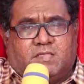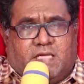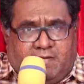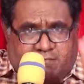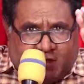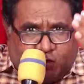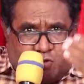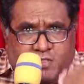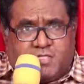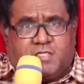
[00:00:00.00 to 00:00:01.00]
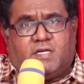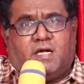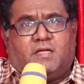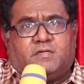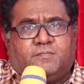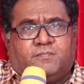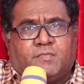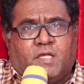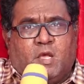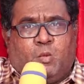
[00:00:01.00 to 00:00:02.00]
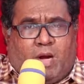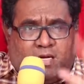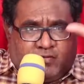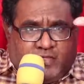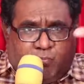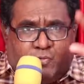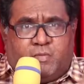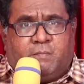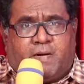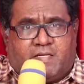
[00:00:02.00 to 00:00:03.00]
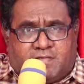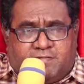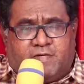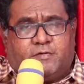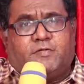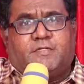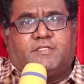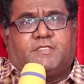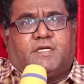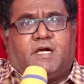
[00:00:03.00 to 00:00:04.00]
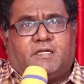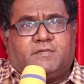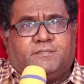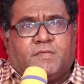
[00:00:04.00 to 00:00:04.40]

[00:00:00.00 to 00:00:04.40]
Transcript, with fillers: தேவன் என்னோடு இருக்கிறார் வானத்தையும் பூமியும் படைத்தவர் என்னோடு இருக்கிறார்